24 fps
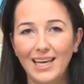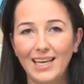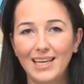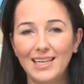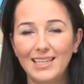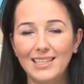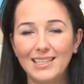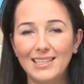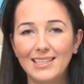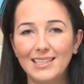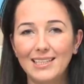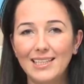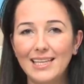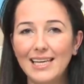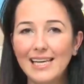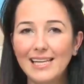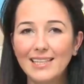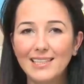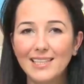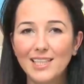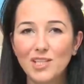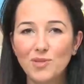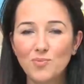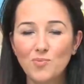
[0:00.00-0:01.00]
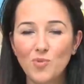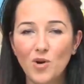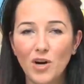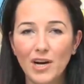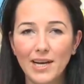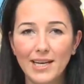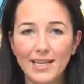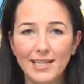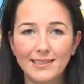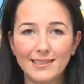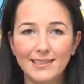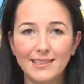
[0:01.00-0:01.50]
E, ilk diş
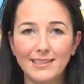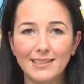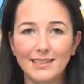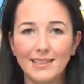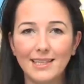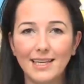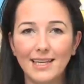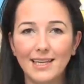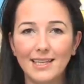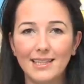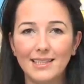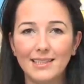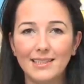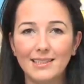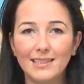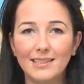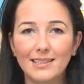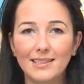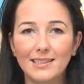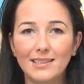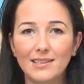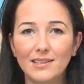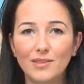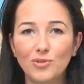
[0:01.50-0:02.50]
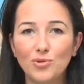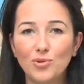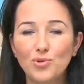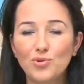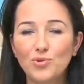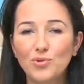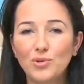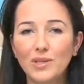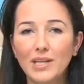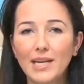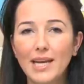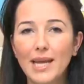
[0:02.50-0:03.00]
muayenesinde e,
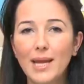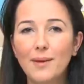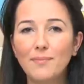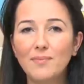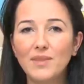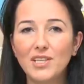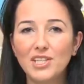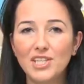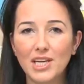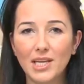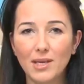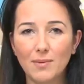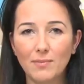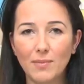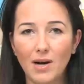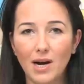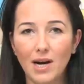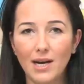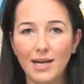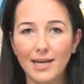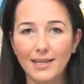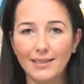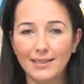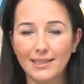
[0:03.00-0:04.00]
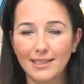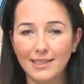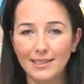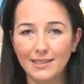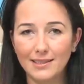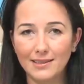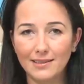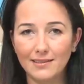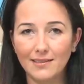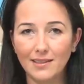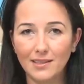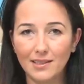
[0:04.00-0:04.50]
çocuklara hem diş hekimi
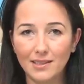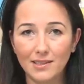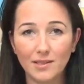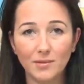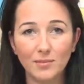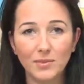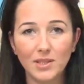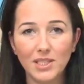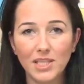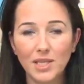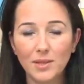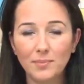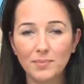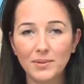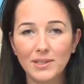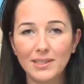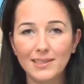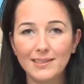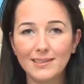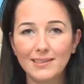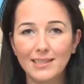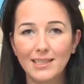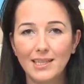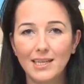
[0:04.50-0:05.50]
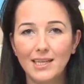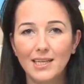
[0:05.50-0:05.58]
aletlerinin tanıtımını yaparız